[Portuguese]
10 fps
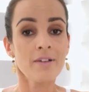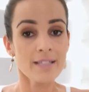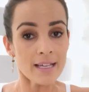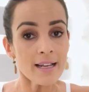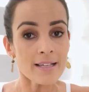
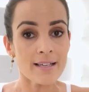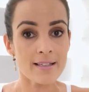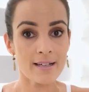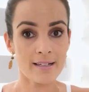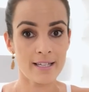Fazer esse
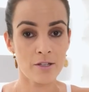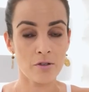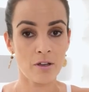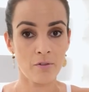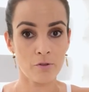
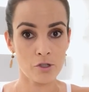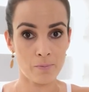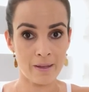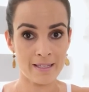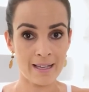exercício que eu vou te
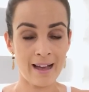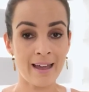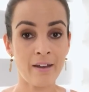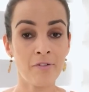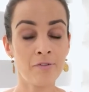
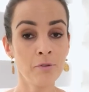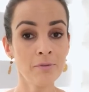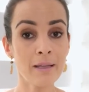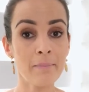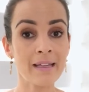passar é
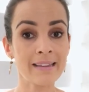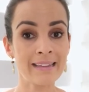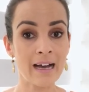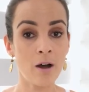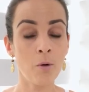
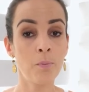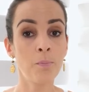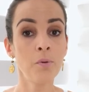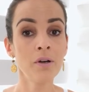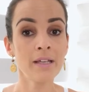fundamental
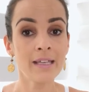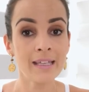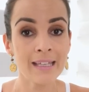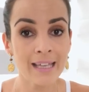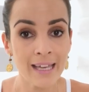porque
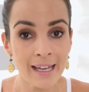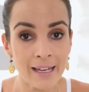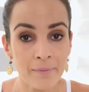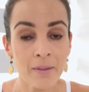quê?